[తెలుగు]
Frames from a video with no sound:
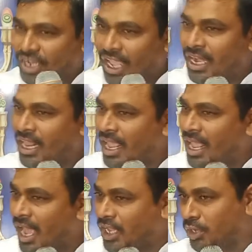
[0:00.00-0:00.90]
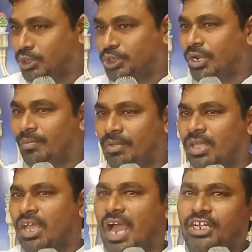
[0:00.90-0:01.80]
నేనే ఆ ఎరుషలేం
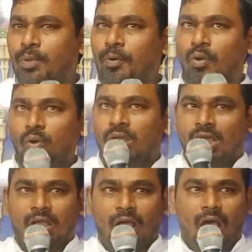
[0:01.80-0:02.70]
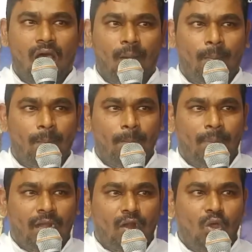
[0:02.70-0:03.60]
అంటే ఇప్పుడు ఆ
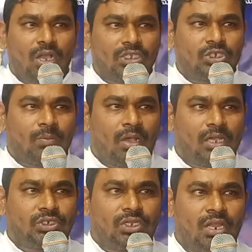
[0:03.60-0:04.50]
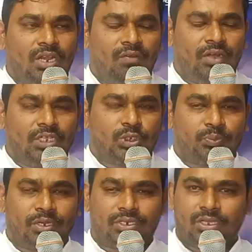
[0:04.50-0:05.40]
పరలోక సింహాసనాన్ని
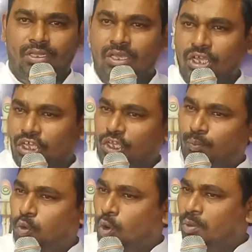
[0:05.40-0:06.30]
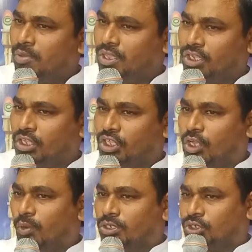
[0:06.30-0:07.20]
విడిచిపెట్టి ఈ భూమి మీదకి
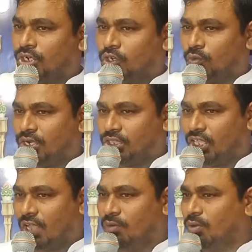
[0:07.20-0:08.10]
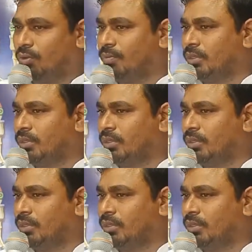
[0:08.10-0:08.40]
దిగి వచ్చినటువంటి దేవుడు